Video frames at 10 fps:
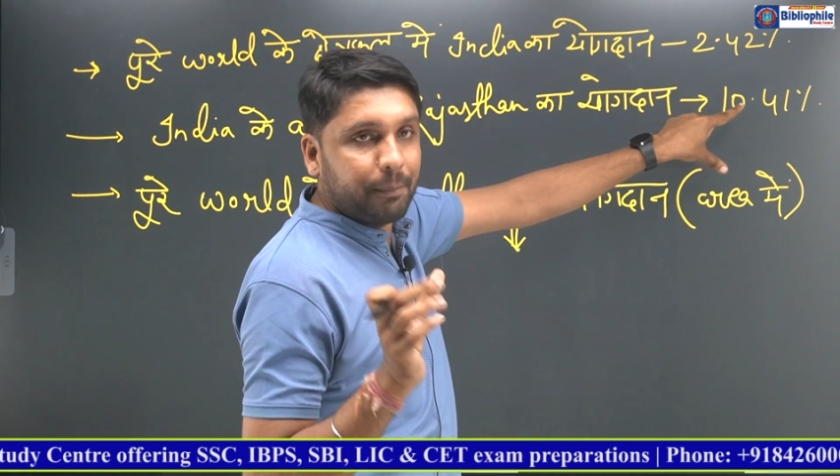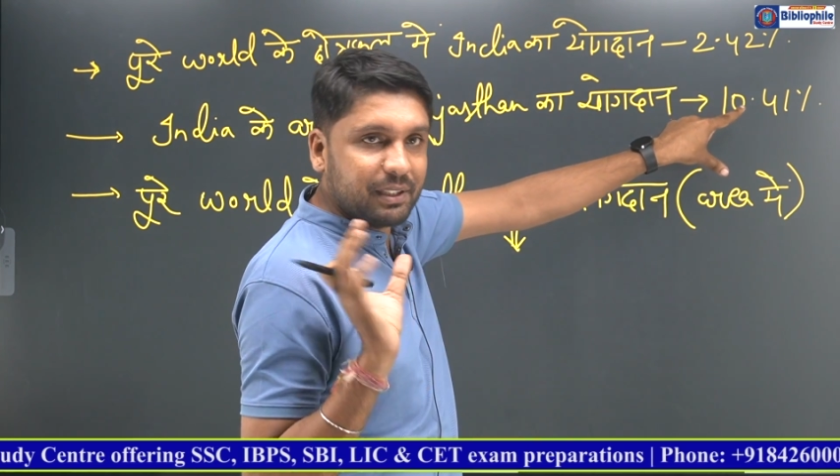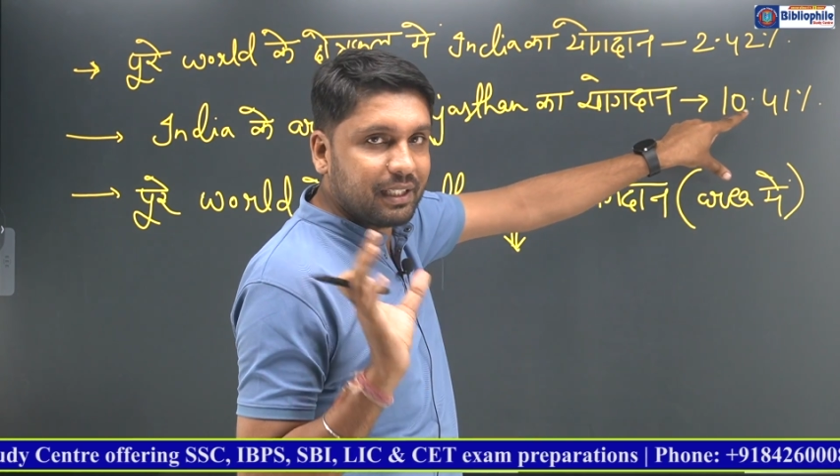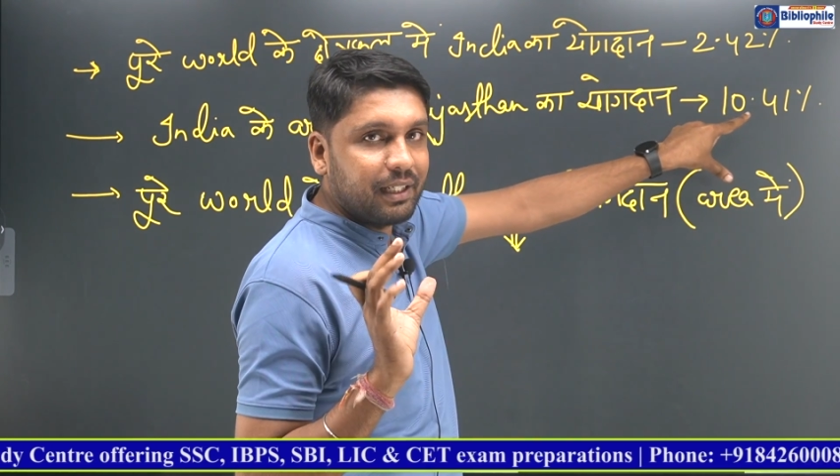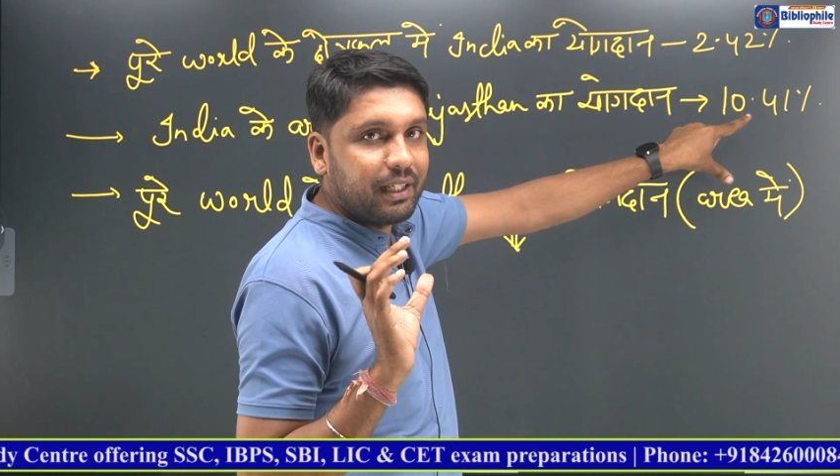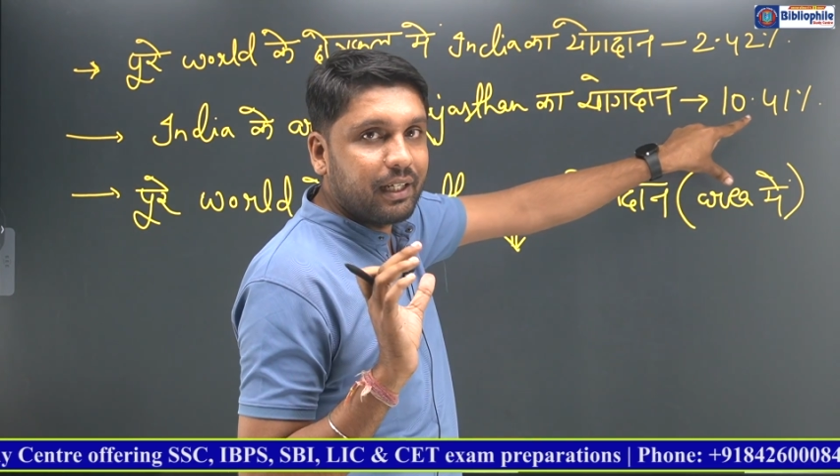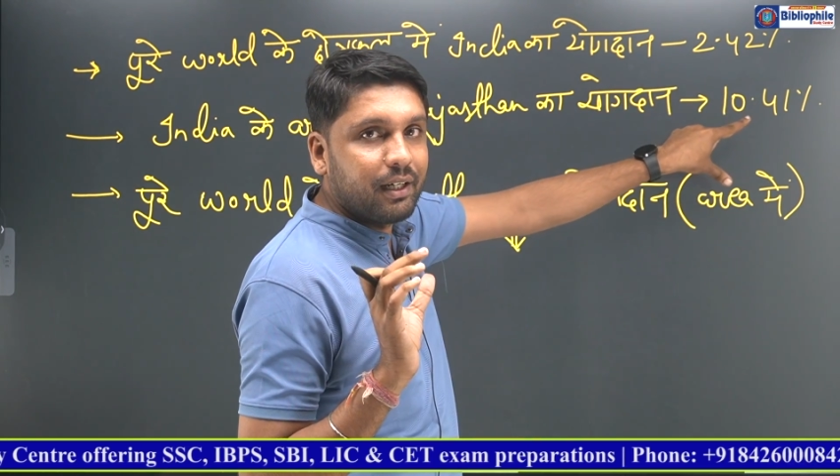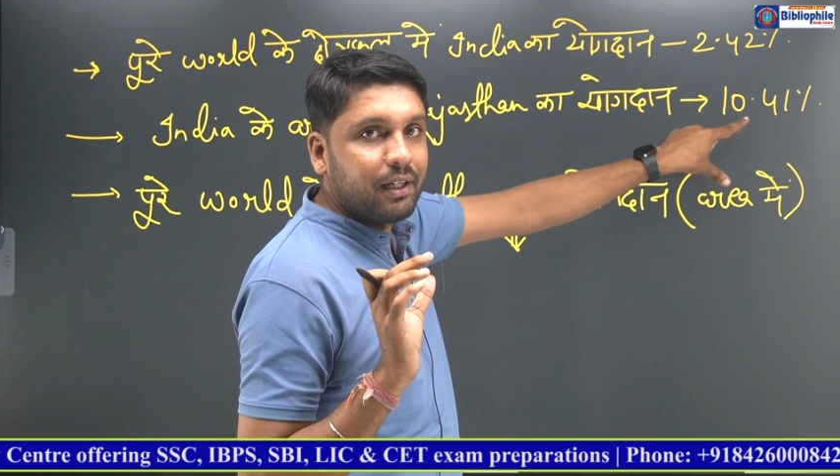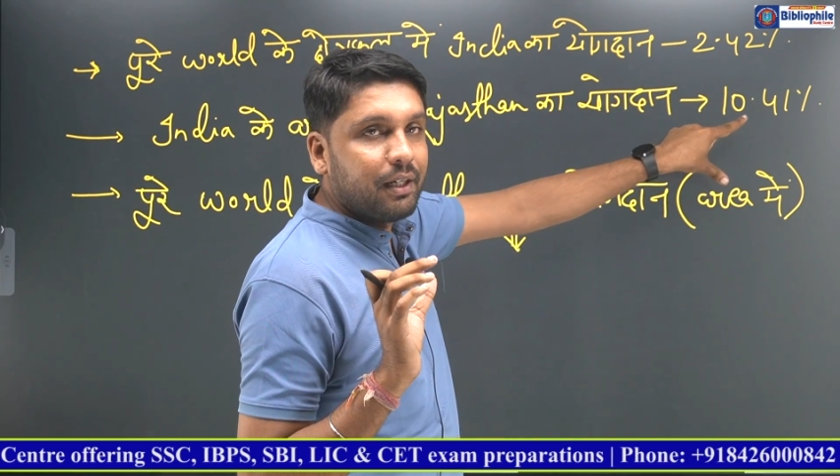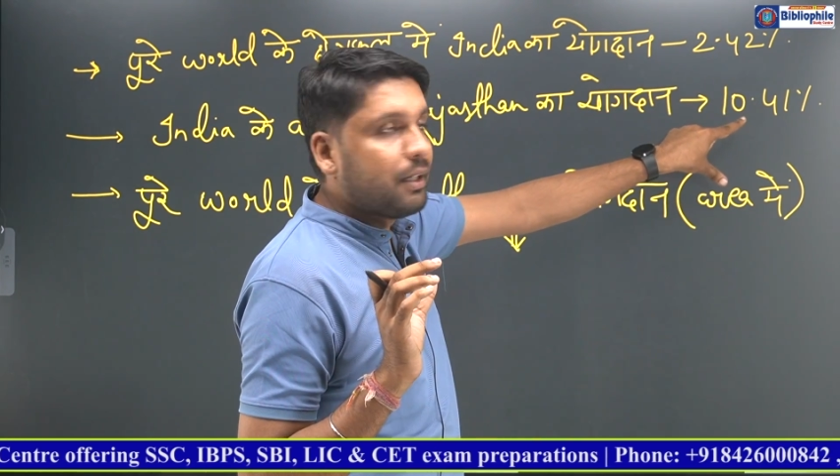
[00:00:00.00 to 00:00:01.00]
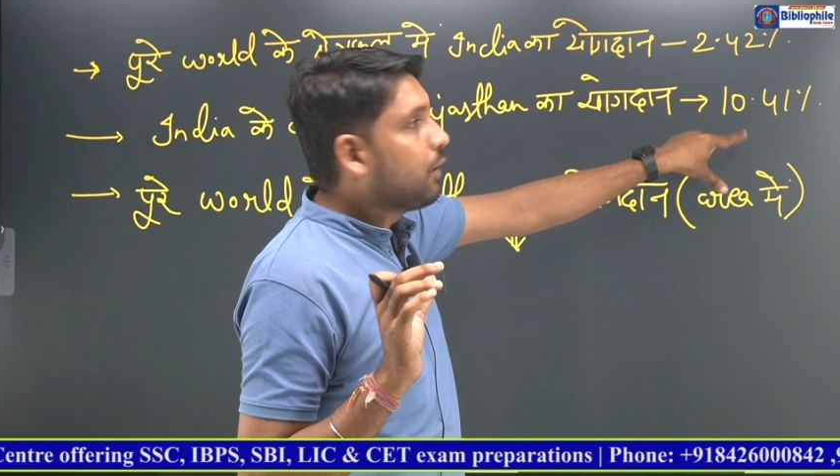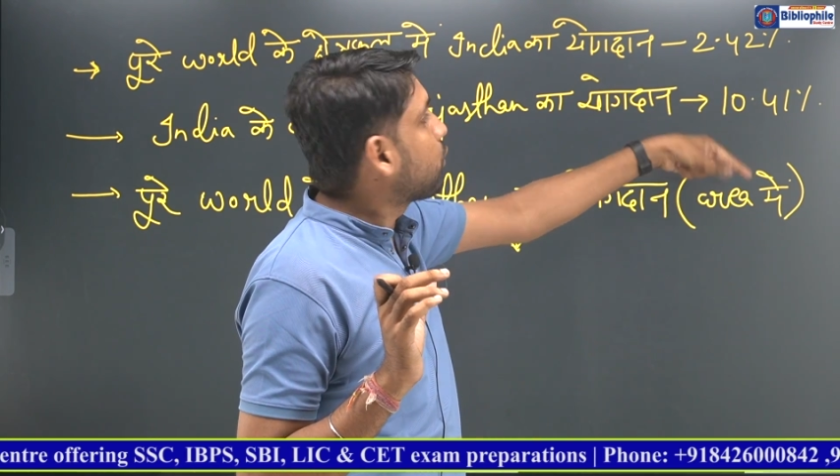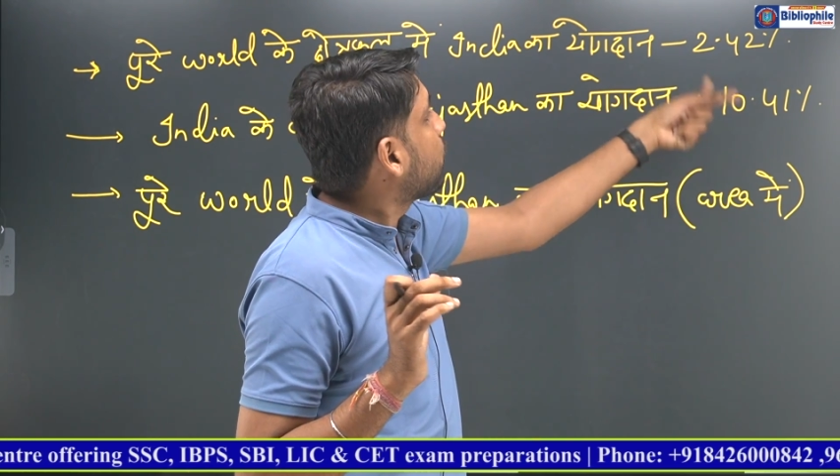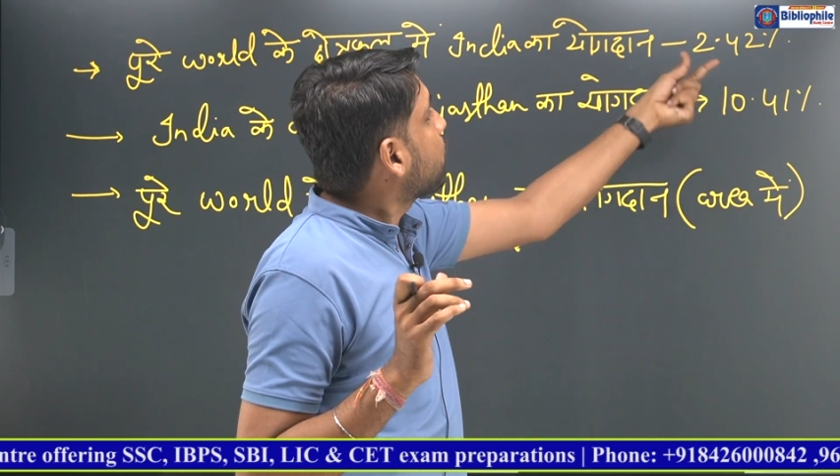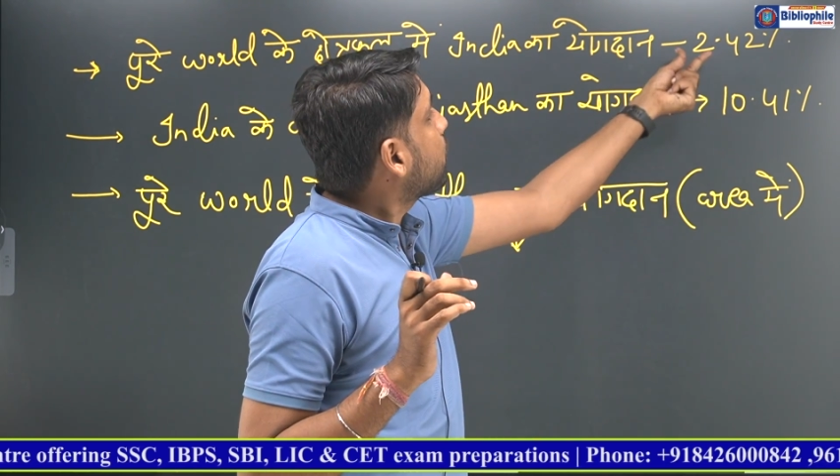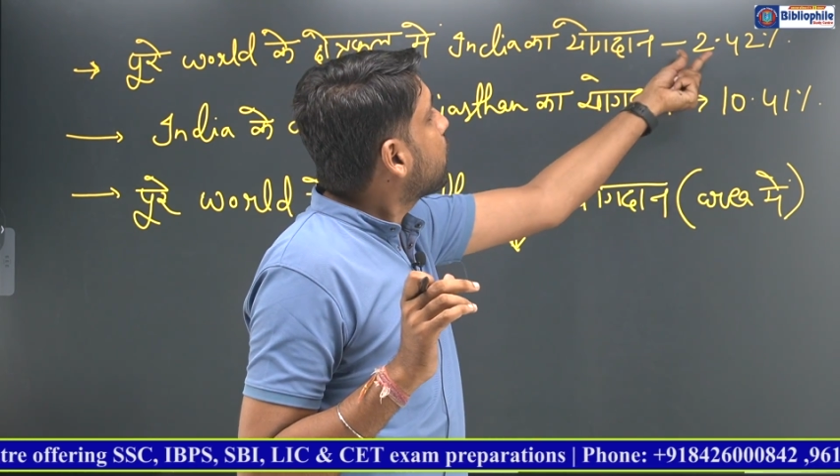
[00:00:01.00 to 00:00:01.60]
परसेंट ही है तो